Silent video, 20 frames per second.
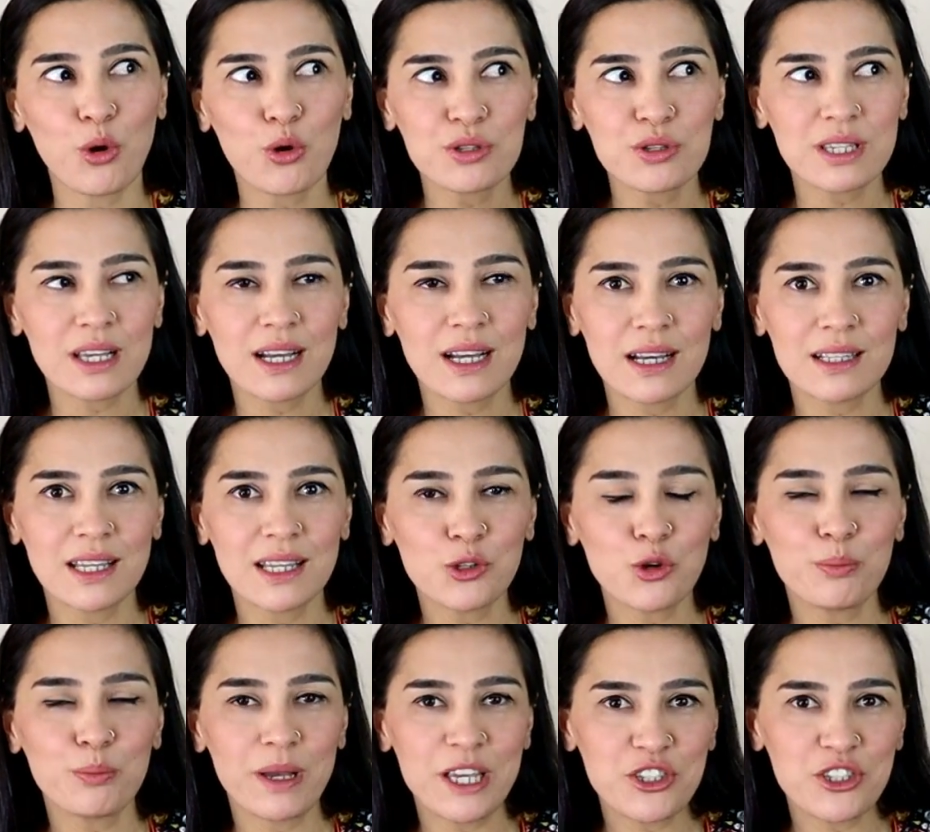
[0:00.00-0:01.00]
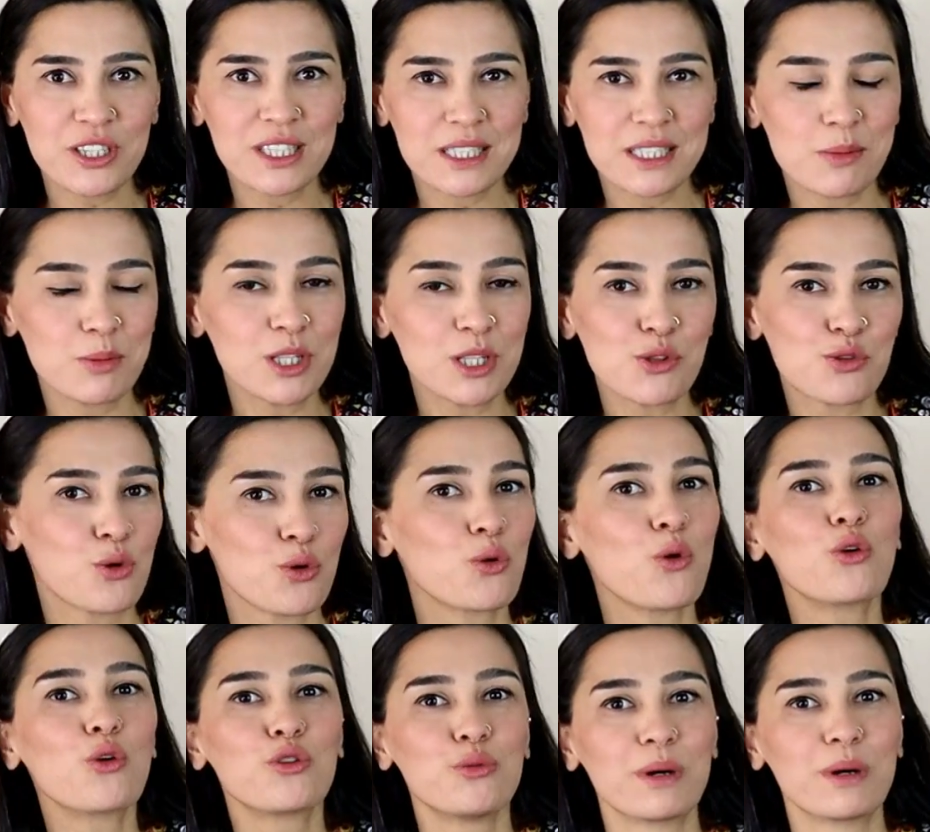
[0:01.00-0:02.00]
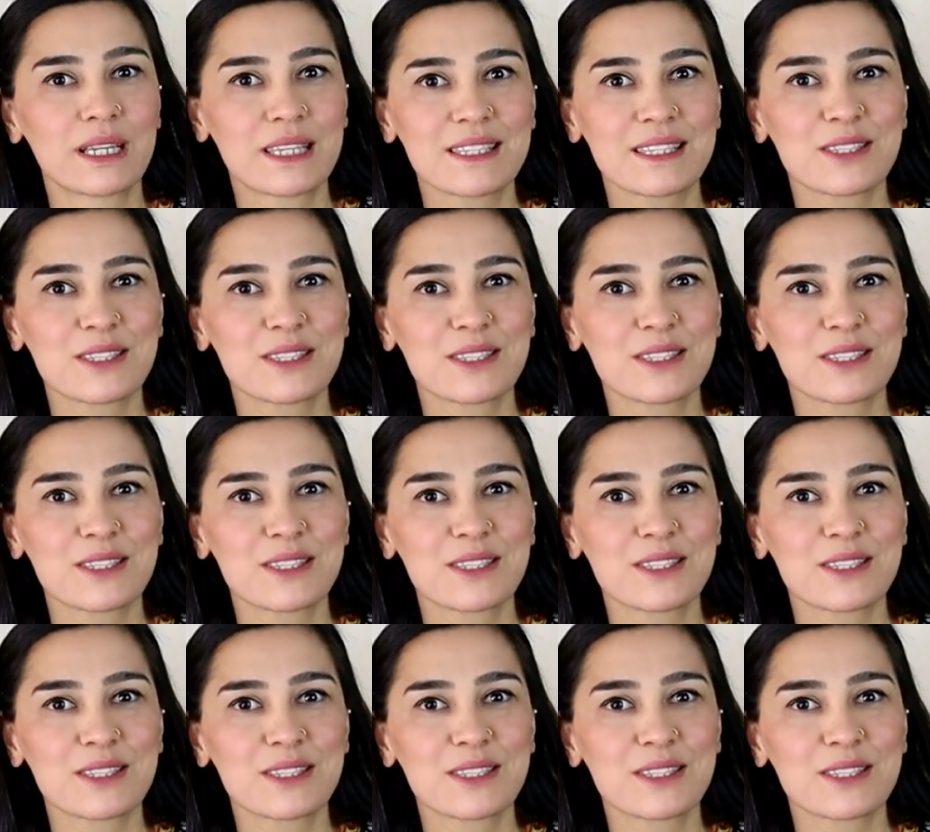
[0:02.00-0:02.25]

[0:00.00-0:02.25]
Oysa kalan o 5 kitabı da çok okumak